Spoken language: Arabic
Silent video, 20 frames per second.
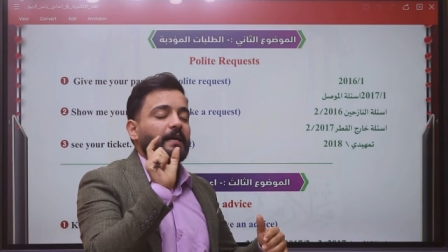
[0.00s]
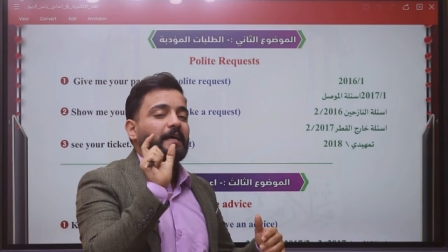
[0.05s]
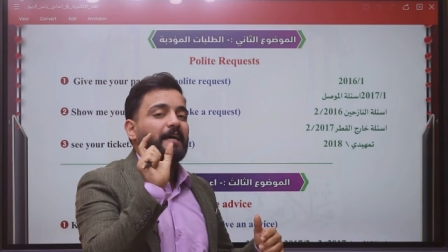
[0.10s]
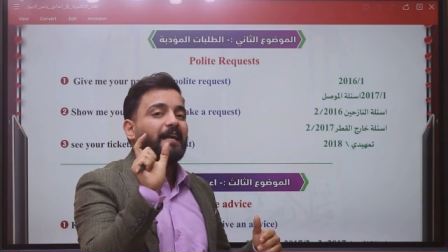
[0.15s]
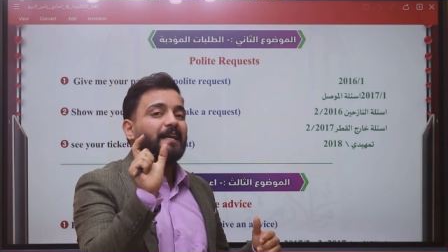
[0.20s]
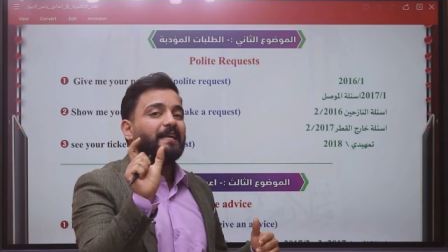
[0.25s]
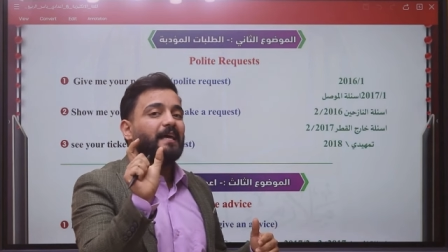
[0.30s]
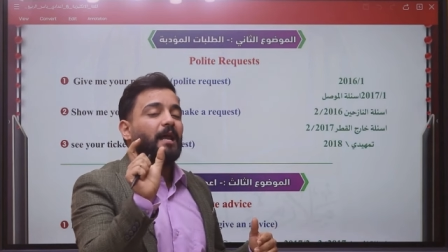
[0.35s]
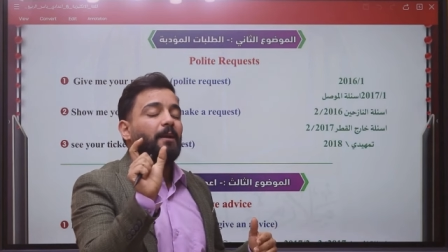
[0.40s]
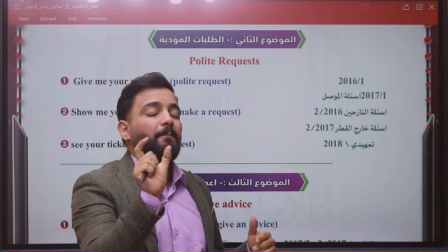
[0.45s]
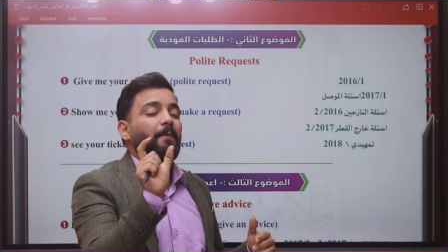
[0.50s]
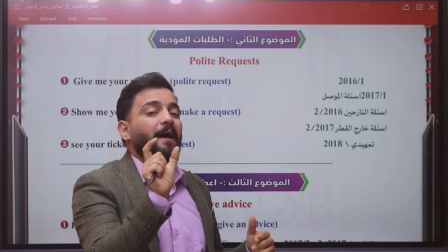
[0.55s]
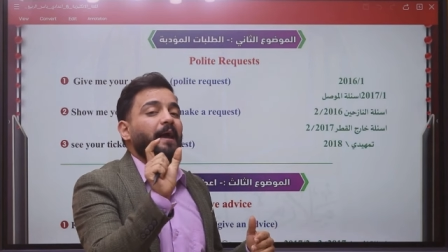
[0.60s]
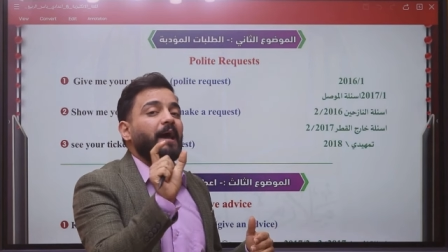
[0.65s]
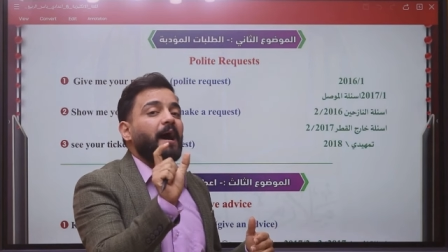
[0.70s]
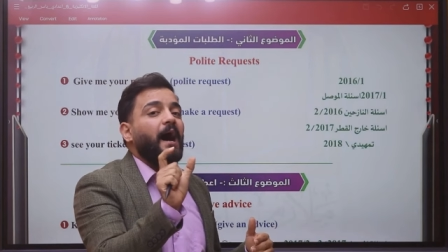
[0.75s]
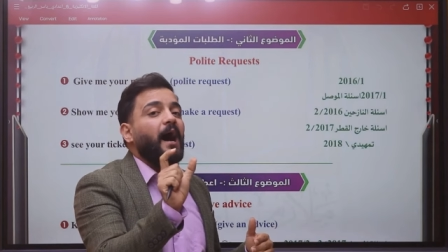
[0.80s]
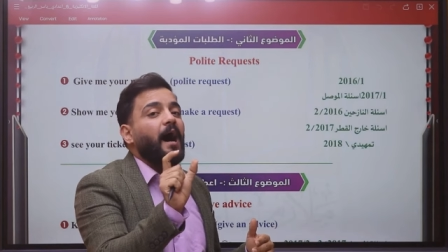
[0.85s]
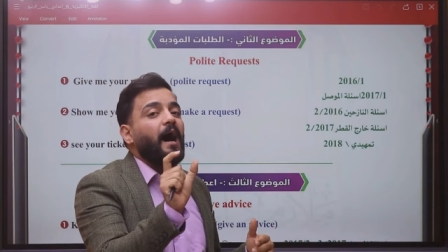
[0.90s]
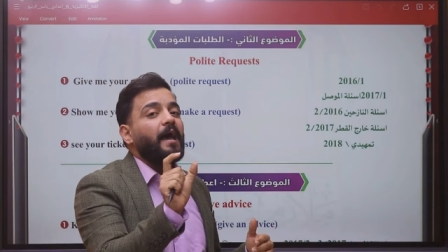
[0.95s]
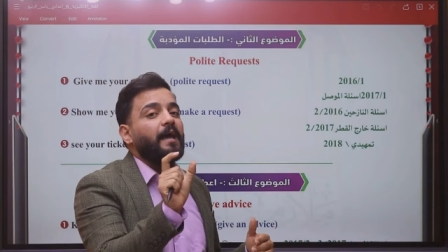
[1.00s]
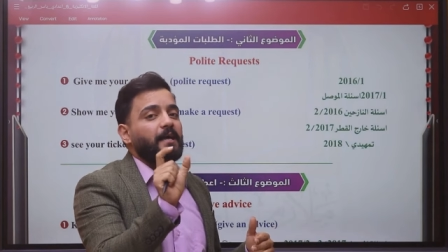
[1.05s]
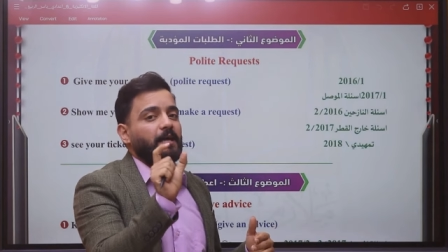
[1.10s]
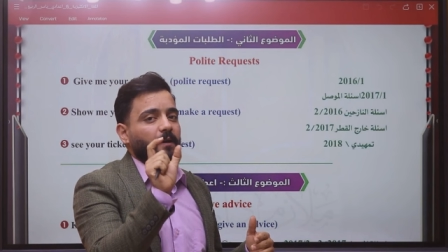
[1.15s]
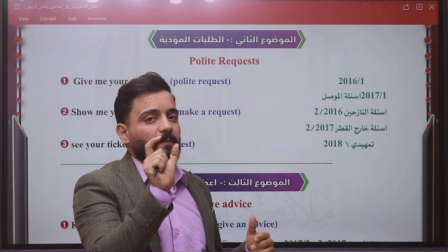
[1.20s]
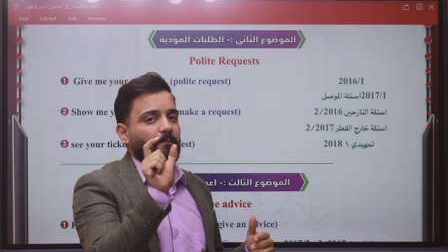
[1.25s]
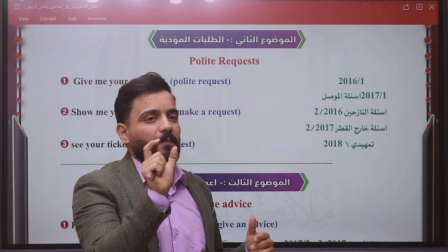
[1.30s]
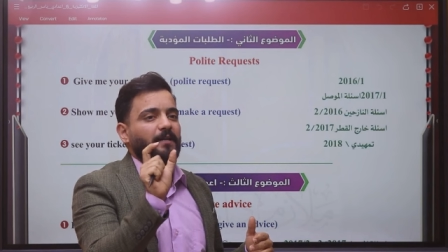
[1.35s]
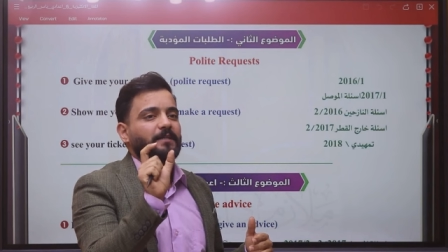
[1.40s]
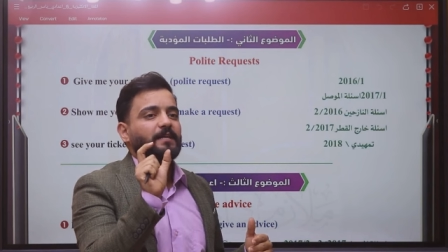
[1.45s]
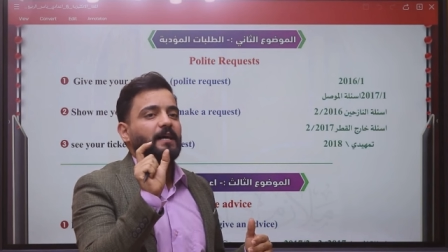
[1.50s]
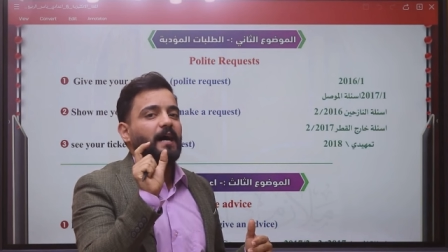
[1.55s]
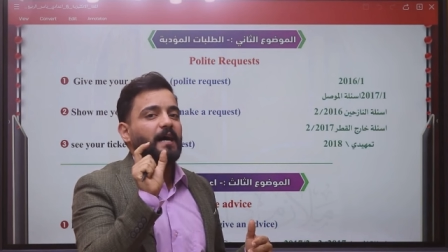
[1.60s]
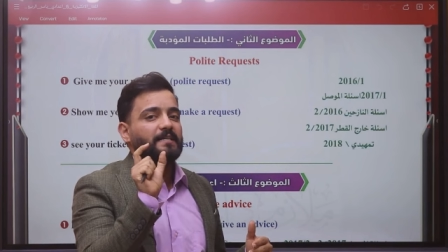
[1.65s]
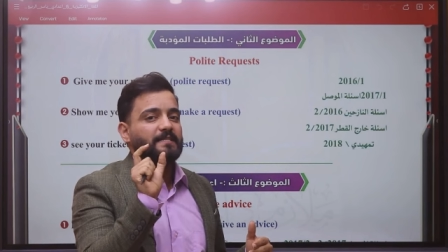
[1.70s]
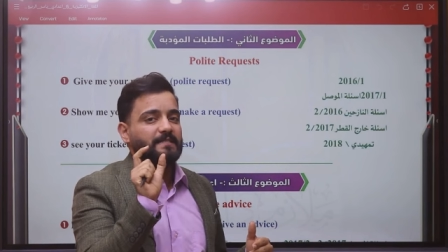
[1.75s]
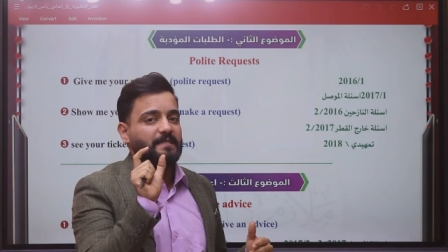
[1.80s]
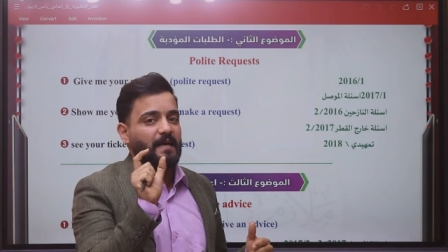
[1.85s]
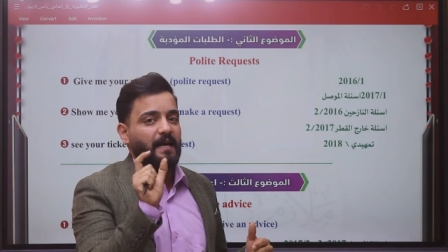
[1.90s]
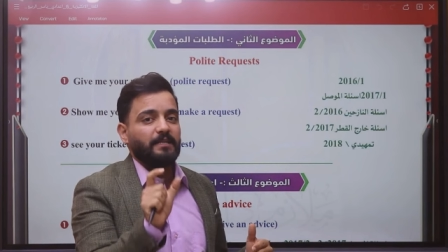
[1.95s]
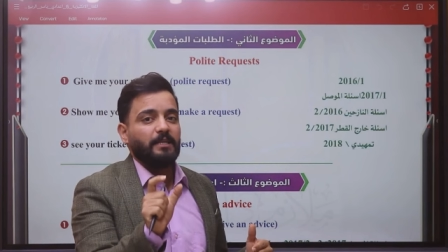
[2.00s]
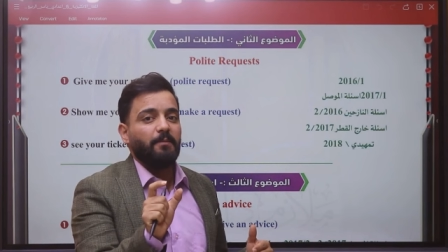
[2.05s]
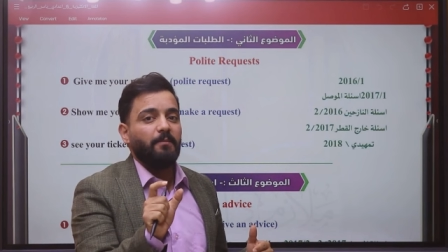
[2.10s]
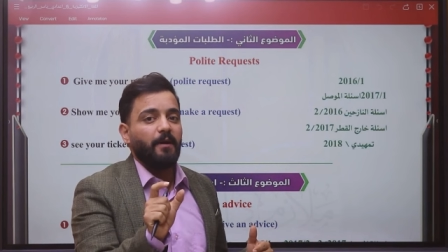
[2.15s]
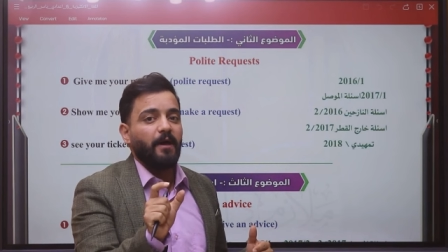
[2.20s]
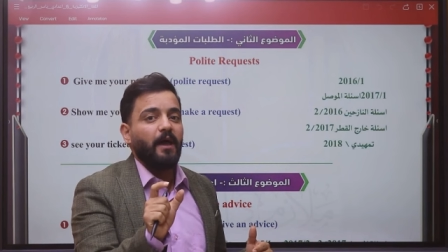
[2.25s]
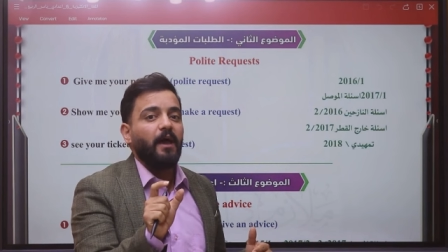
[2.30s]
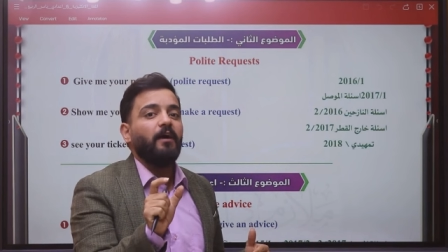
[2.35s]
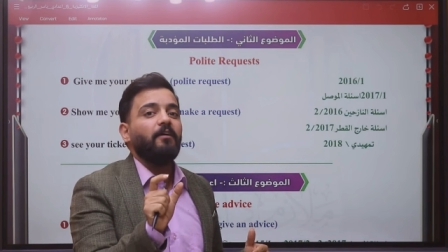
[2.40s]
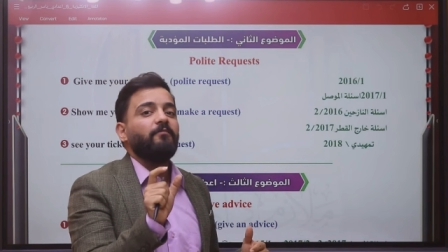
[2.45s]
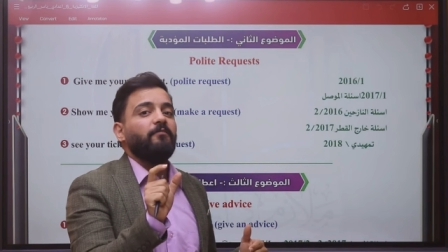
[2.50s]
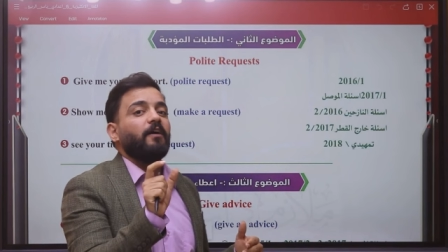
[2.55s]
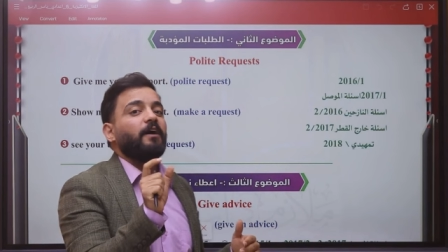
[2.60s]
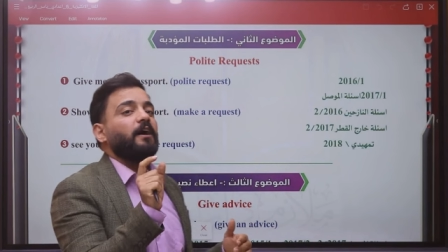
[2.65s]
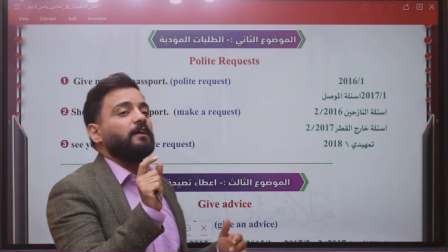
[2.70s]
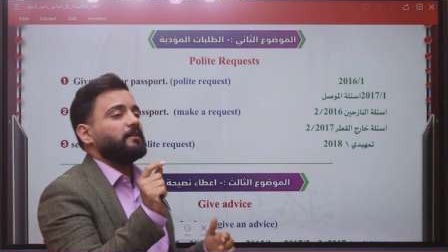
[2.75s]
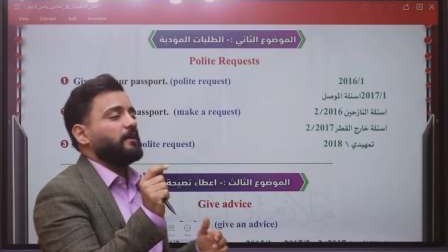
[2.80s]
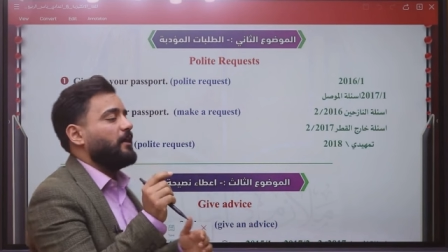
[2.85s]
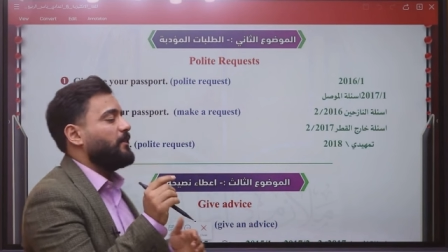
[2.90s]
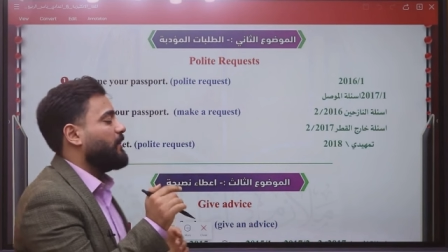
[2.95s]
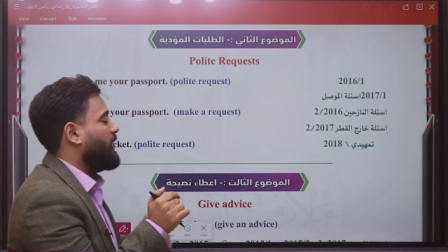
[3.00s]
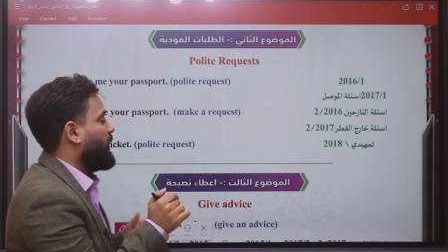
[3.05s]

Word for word: قلنا المي اي متى استخدمها فقط اذا